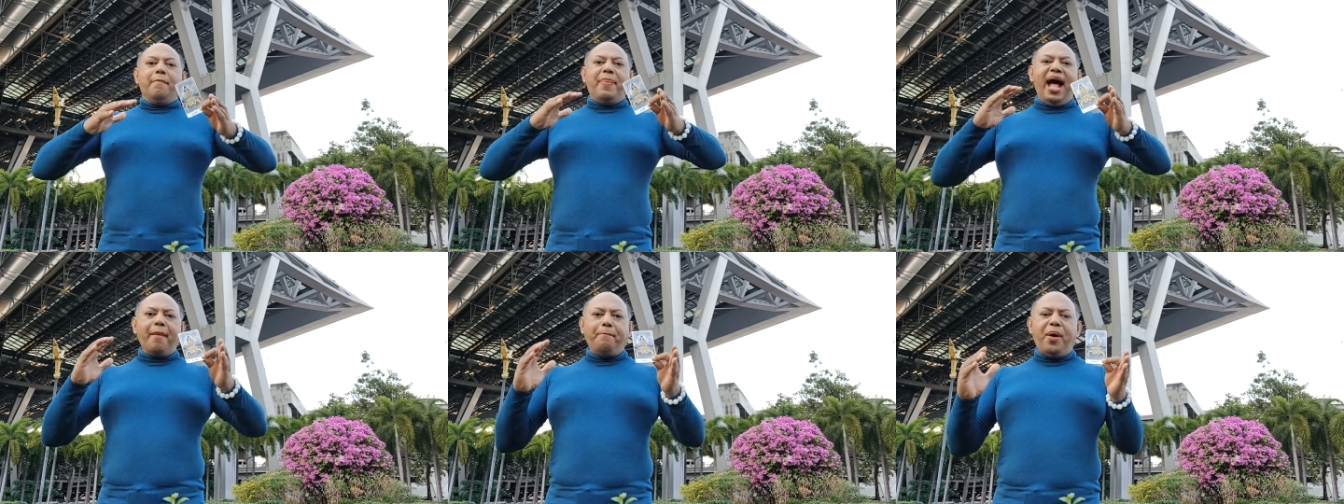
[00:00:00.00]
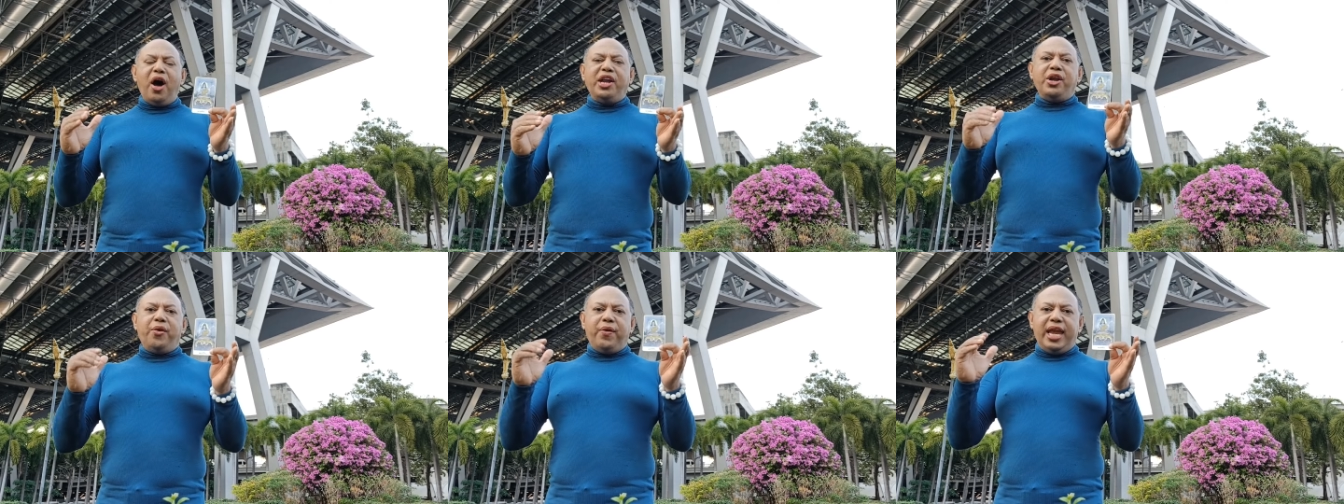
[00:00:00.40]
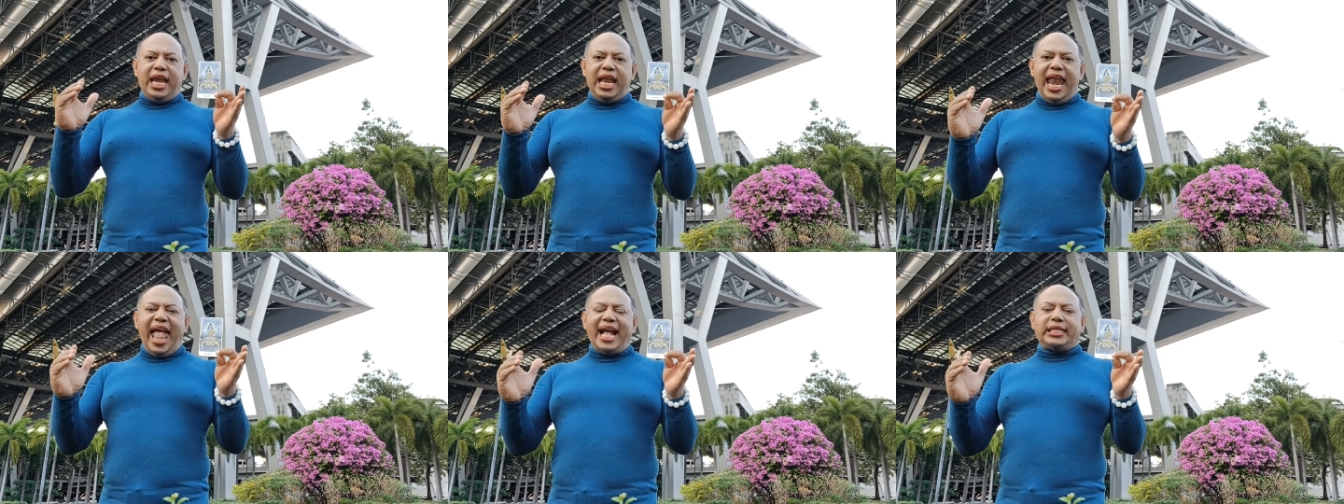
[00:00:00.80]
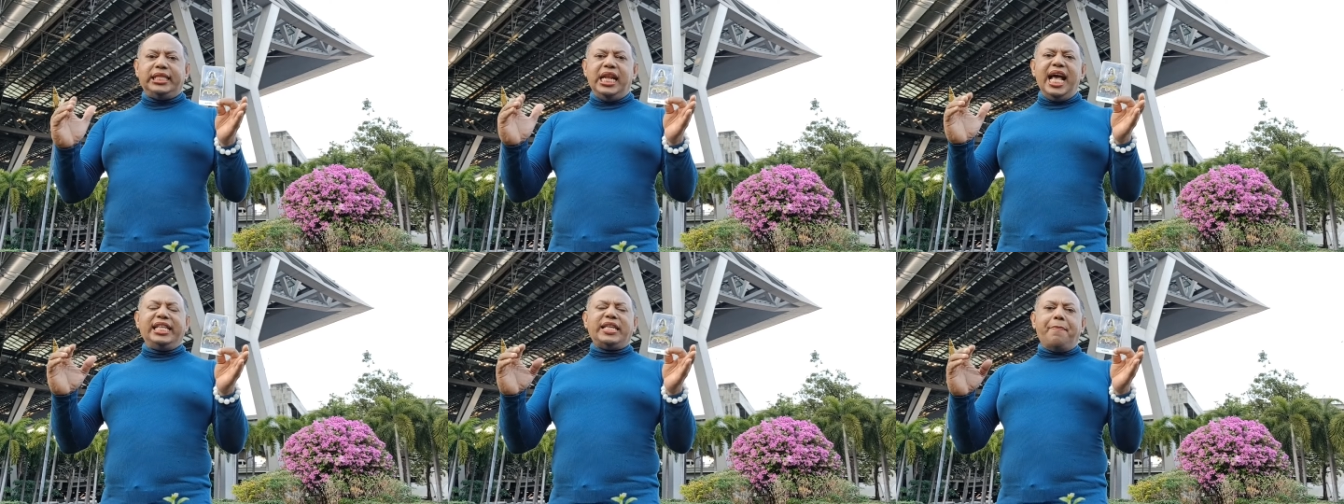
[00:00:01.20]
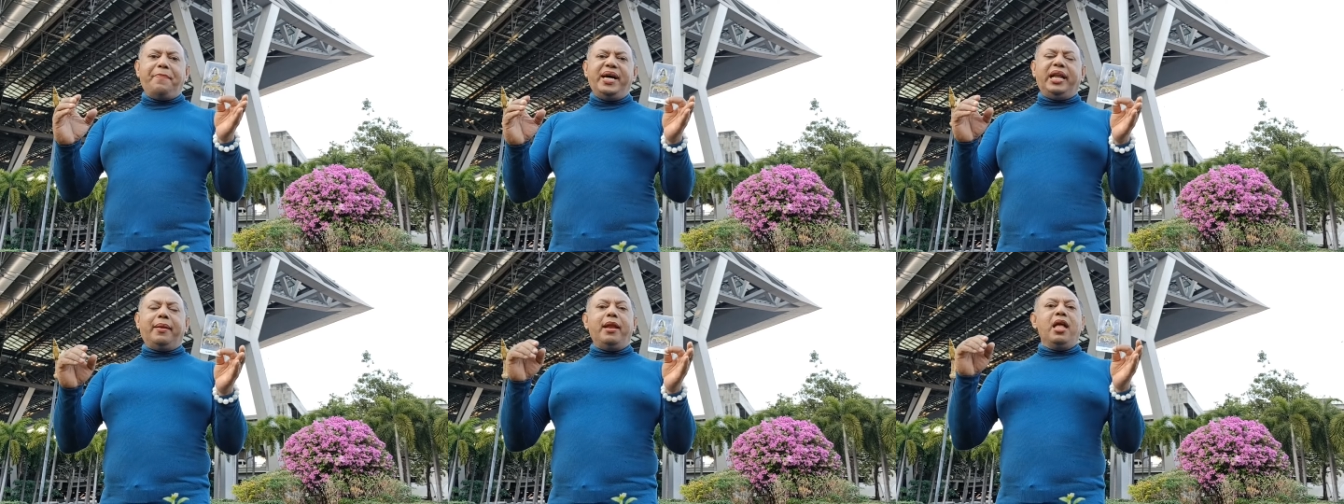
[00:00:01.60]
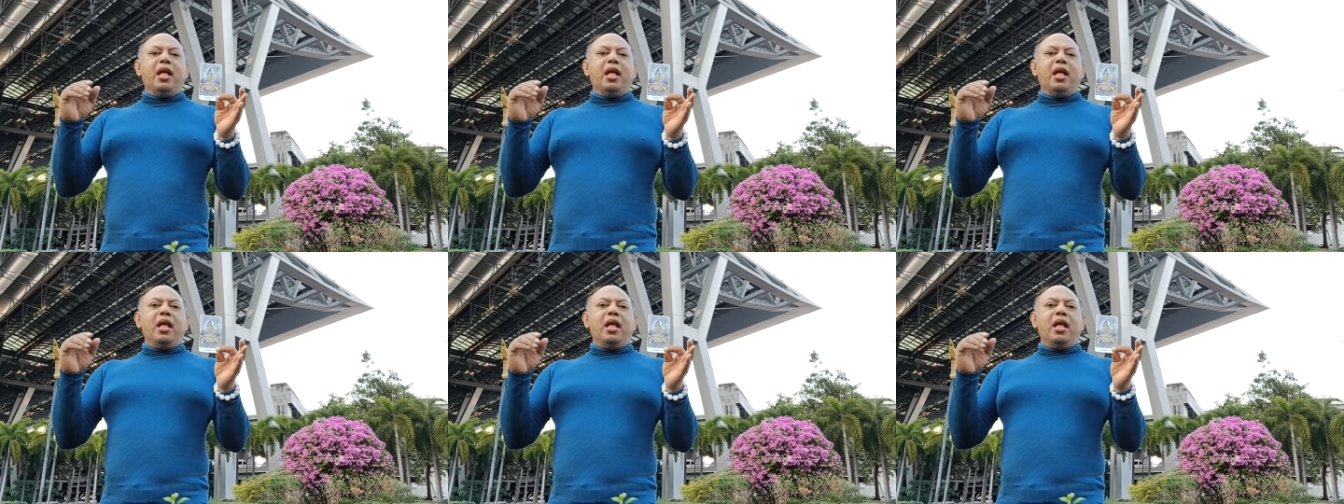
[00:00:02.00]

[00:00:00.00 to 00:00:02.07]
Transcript: พักผ่อนรีแลกซ์หรืออาจจะเปิด